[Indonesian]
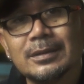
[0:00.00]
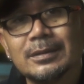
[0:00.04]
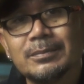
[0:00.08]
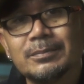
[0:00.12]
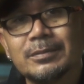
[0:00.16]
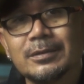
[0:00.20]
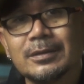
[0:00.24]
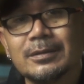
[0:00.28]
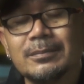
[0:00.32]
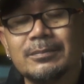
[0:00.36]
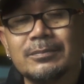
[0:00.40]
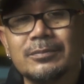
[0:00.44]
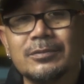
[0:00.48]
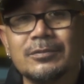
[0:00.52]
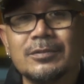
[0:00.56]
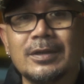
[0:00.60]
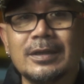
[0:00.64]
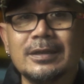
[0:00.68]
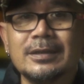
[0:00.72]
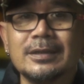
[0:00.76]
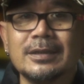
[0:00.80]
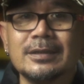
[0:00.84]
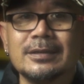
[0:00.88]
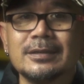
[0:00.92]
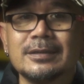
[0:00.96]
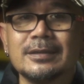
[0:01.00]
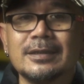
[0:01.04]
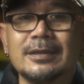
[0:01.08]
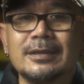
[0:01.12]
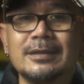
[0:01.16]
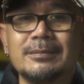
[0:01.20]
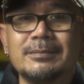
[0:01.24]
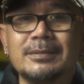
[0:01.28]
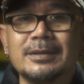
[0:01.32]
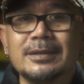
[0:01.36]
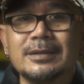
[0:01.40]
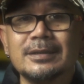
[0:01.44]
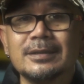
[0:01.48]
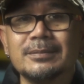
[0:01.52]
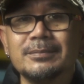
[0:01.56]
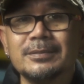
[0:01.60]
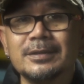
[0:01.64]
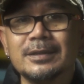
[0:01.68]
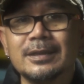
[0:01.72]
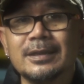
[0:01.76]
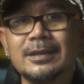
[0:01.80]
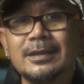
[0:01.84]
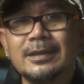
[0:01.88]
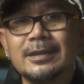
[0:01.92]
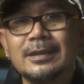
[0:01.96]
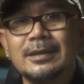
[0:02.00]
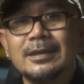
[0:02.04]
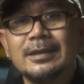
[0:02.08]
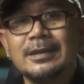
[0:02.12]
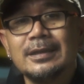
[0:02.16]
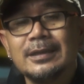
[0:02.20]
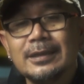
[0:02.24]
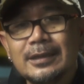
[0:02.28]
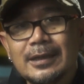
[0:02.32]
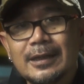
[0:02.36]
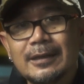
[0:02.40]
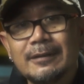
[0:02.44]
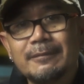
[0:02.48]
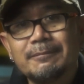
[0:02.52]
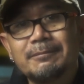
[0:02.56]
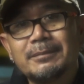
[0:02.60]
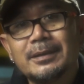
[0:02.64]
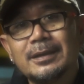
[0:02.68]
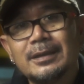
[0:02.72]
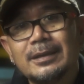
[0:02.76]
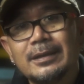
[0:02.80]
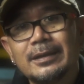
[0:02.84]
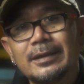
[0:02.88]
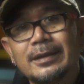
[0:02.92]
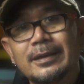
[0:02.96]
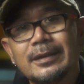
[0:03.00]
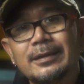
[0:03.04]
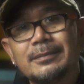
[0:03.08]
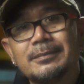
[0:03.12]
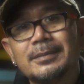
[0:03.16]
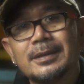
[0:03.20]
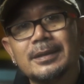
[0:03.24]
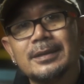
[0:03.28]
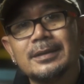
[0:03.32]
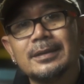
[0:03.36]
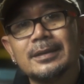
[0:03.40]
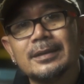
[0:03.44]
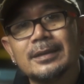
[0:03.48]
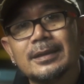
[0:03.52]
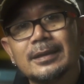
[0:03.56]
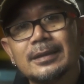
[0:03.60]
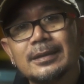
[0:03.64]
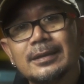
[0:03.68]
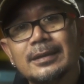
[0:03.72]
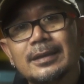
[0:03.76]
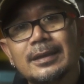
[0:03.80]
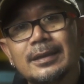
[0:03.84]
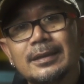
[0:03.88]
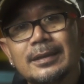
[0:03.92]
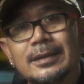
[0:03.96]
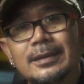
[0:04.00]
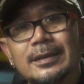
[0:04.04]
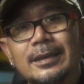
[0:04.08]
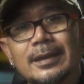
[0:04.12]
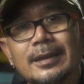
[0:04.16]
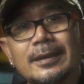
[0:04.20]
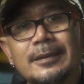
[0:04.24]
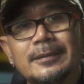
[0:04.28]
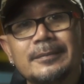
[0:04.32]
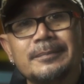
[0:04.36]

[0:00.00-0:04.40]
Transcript: perempuan dan segala macamnya yang paling hebatnya lagi adalah